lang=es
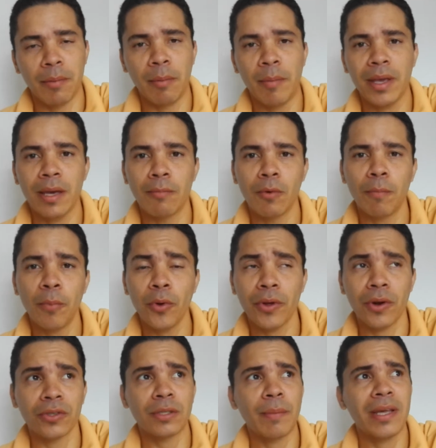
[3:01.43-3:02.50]
a mí me llamó
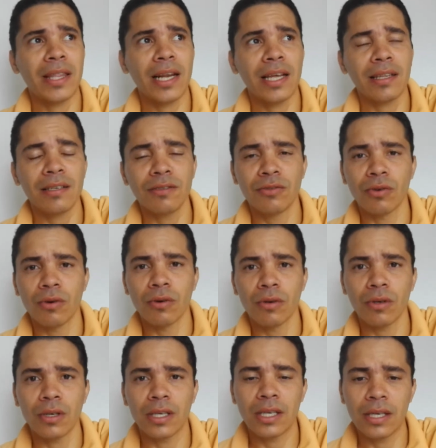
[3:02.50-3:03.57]
poderosamente la
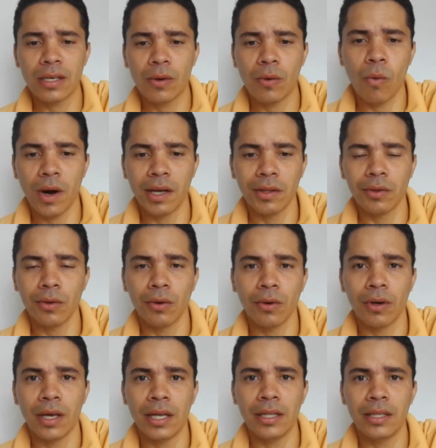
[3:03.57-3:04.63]
atención
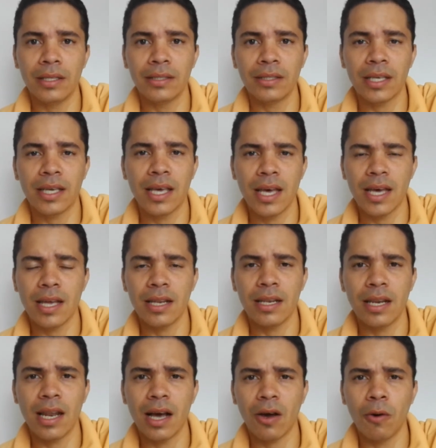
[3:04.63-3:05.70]
cuando él dice que
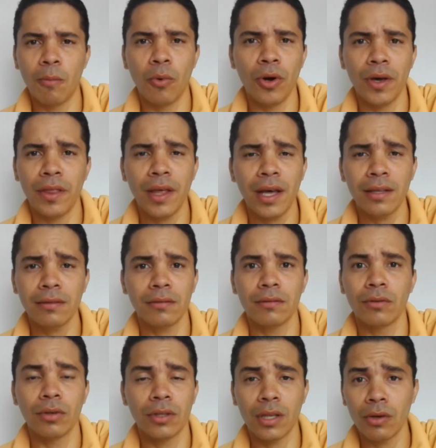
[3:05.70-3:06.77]
la comodidad
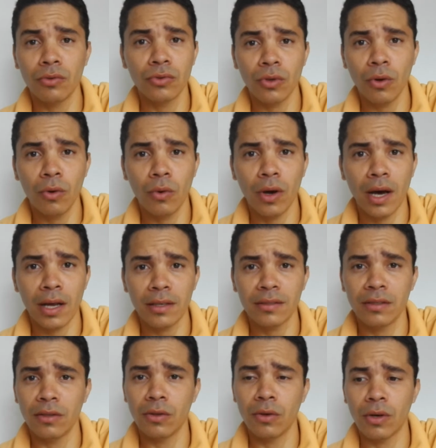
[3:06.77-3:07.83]
no está en un solo lugar,
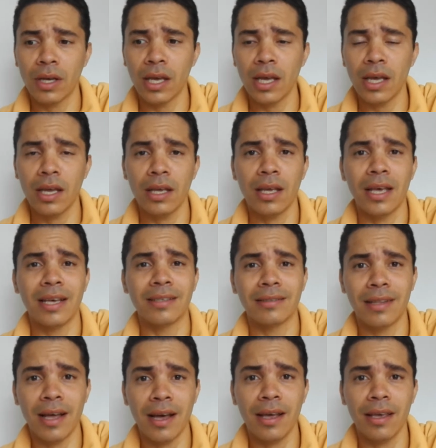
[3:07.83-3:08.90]
sino que
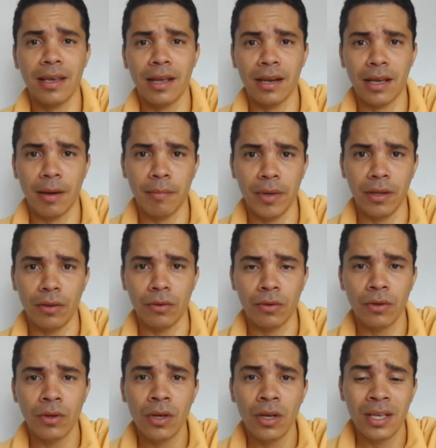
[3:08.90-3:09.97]
está en el camino.
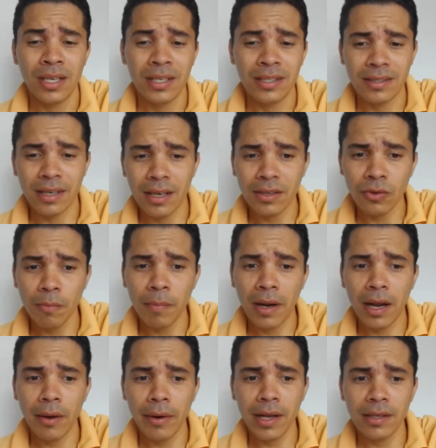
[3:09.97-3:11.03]
Sé que son
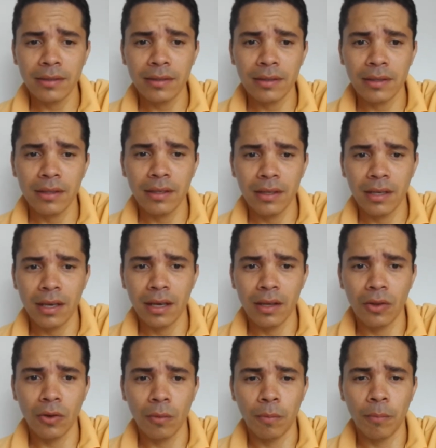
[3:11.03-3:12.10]
palabras que
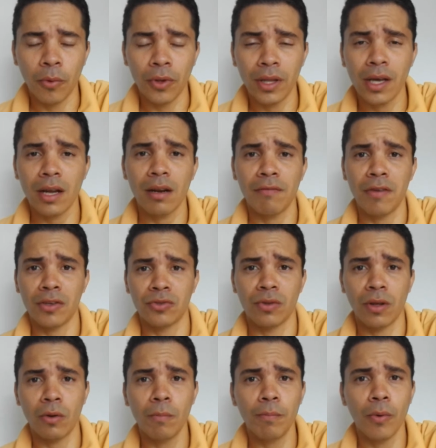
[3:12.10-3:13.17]
nos ponen a
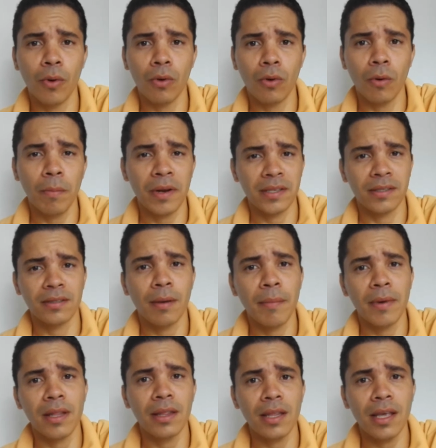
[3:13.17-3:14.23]
reflexionar un poco
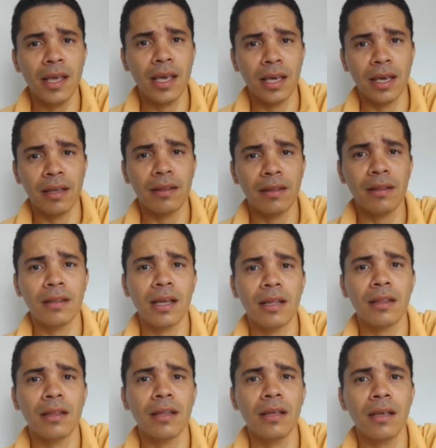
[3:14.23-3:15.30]
precisamente en este
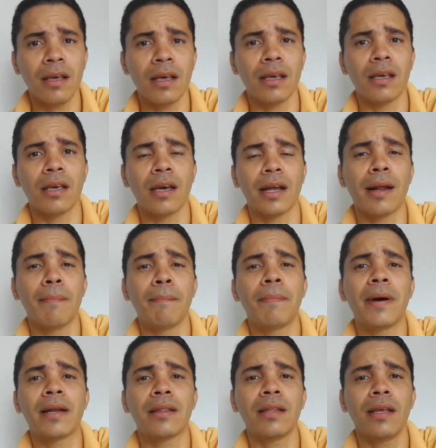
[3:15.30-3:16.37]
instante en que gran
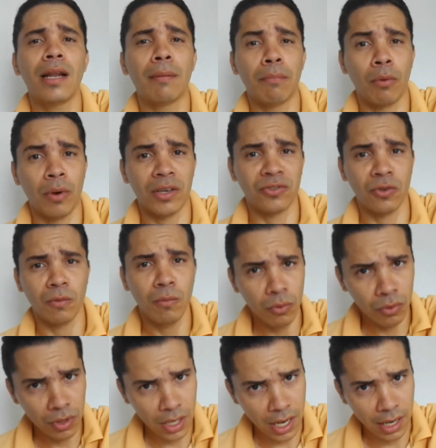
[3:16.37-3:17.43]
parte de la población
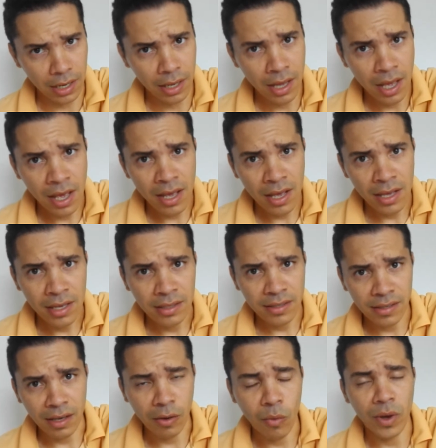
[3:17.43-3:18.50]
mundial
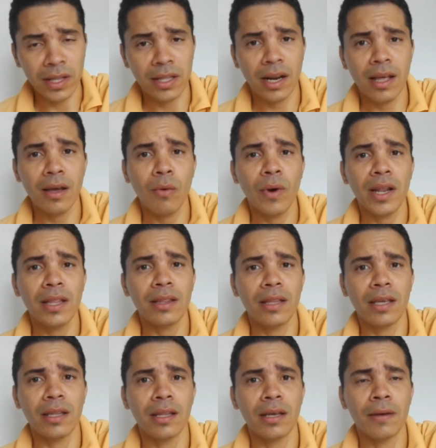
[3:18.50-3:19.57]
se encuentra de
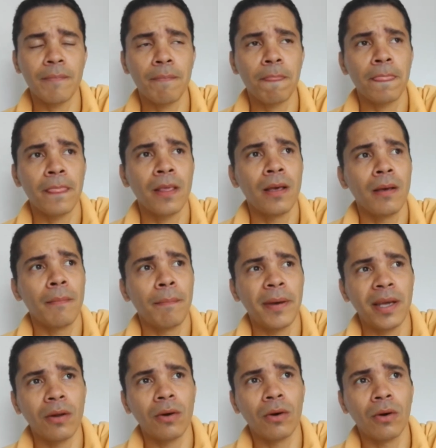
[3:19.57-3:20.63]
cuarentena,
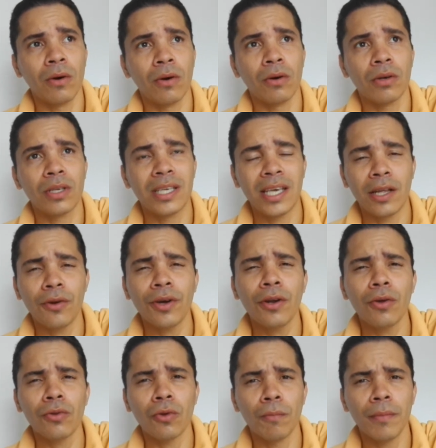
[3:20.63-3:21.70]
pero quiero que
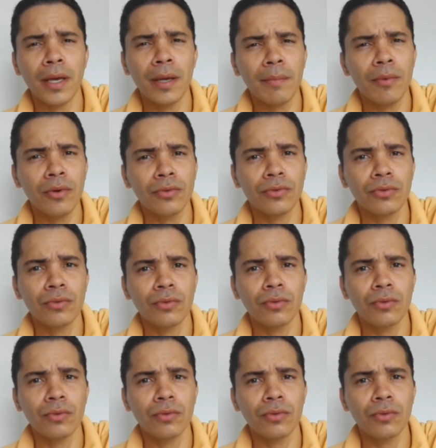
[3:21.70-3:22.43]
lo tomemos